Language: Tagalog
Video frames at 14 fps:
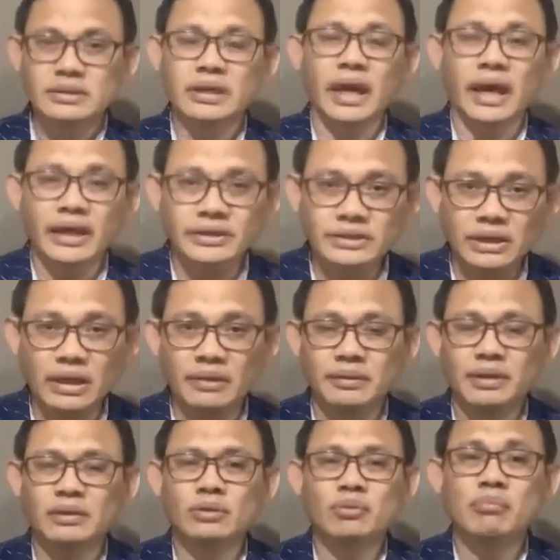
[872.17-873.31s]
Sa Asia,
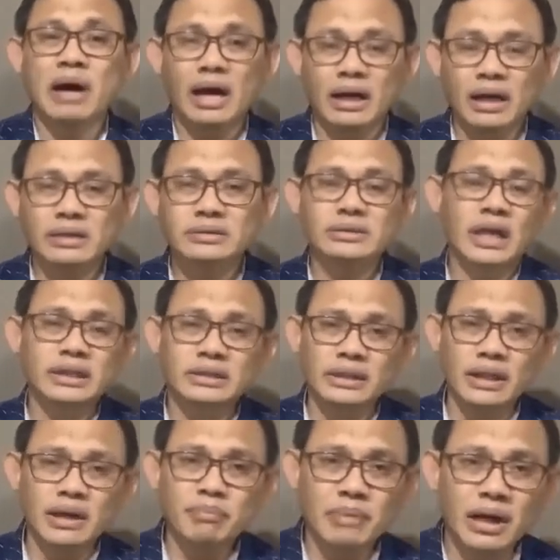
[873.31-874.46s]
No, bakit? Sa
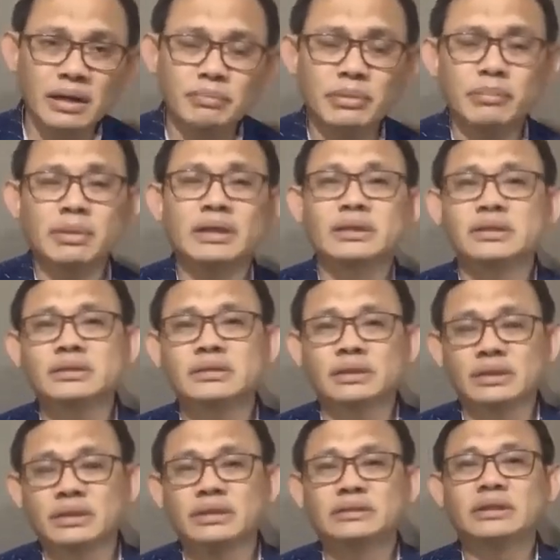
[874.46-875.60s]
kanilang
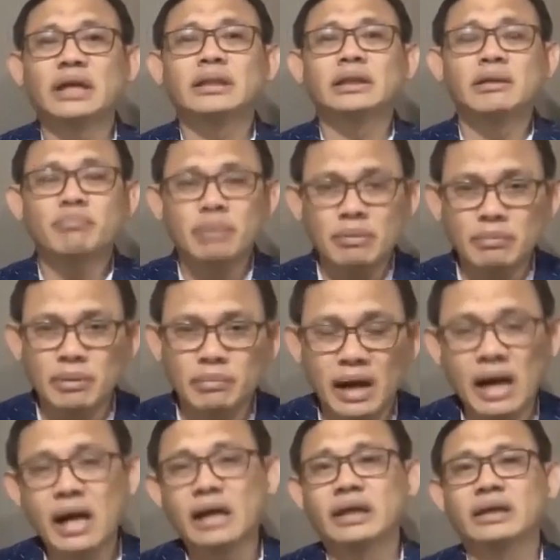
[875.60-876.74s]
pag-minister, sa kanilang
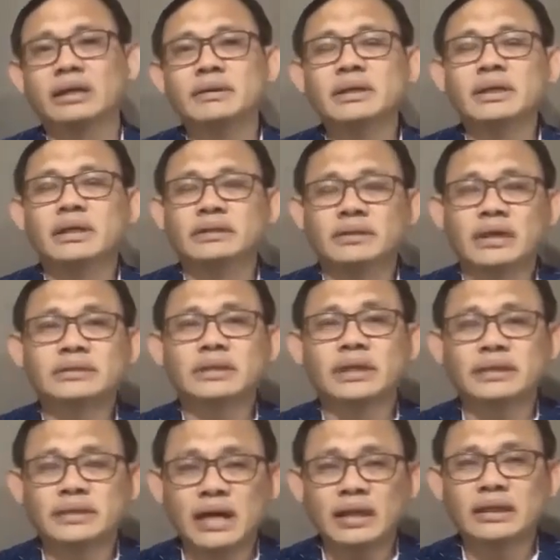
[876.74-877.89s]
pagbabahagi ng
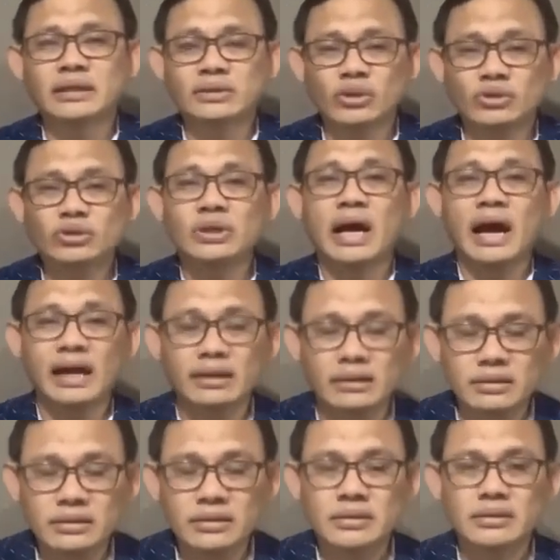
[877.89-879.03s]
salita ng Diyos. At
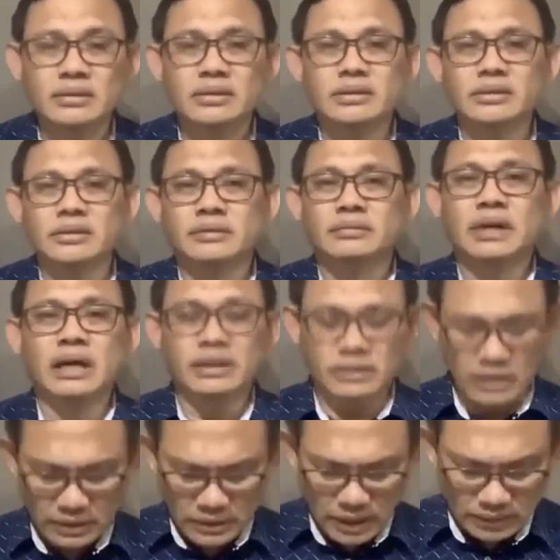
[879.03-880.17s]

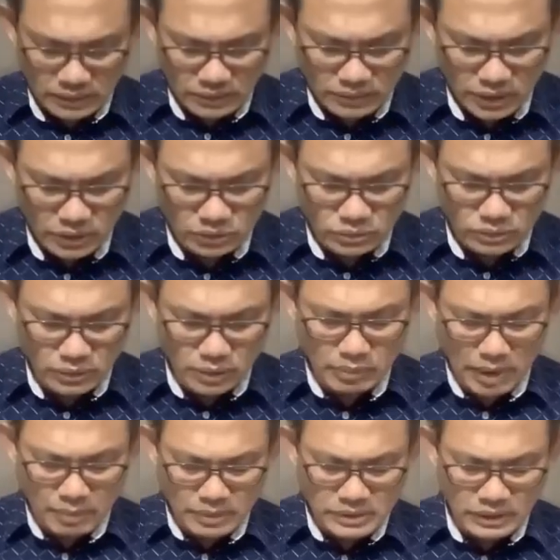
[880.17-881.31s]
nakita rin natin dito na
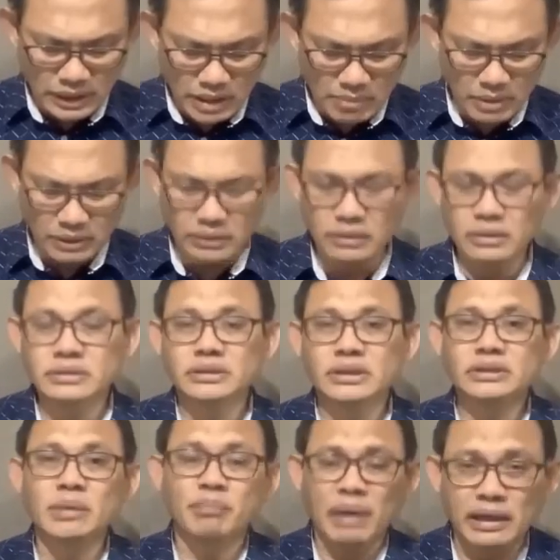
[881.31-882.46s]
nagpapasalamat
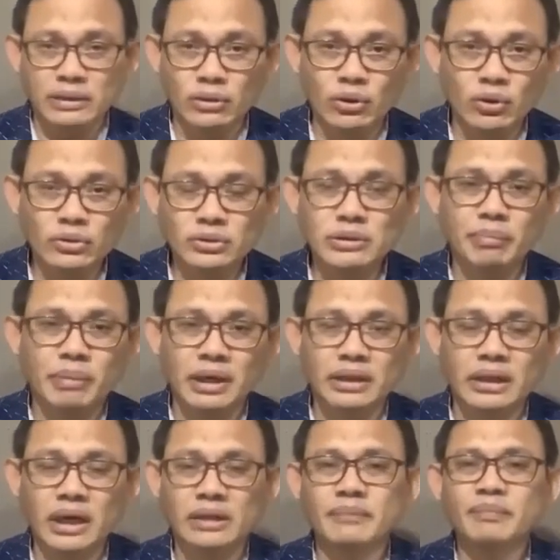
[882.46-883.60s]
siya sa Panginoon
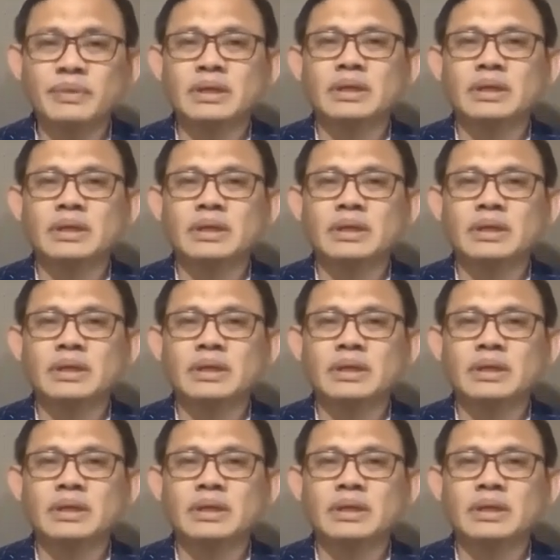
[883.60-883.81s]
sapagkat